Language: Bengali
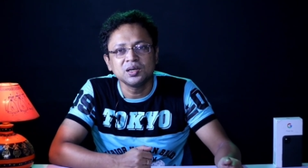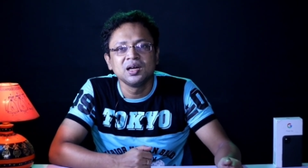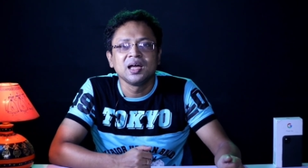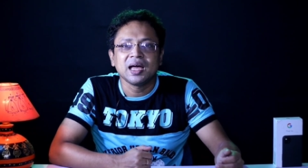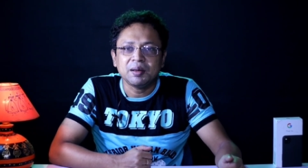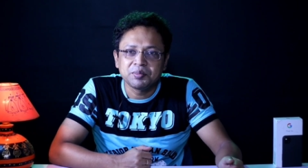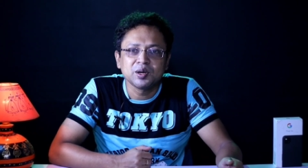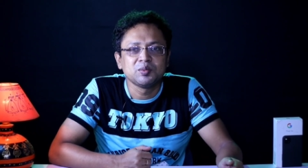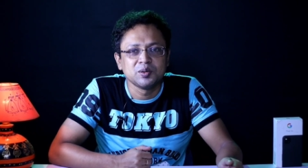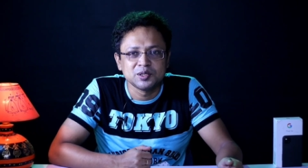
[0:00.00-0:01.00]
যাই হোক
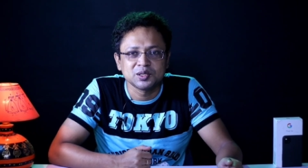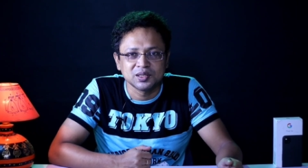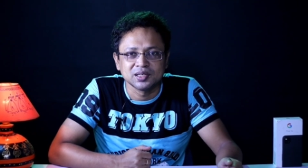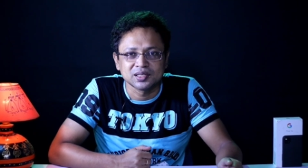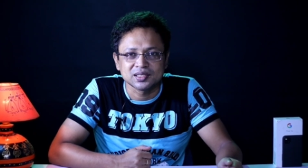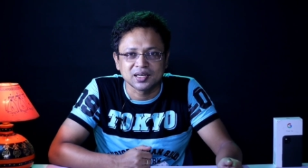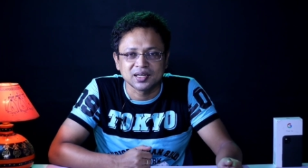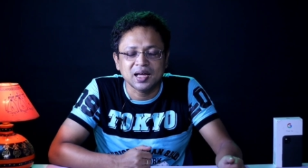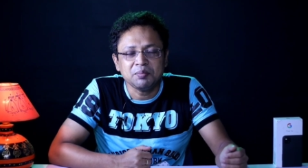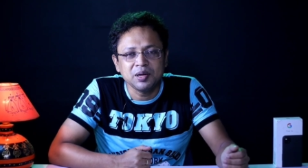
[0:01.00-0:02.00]
অ্যাপেলও ভবিষ্যৎ দেখতে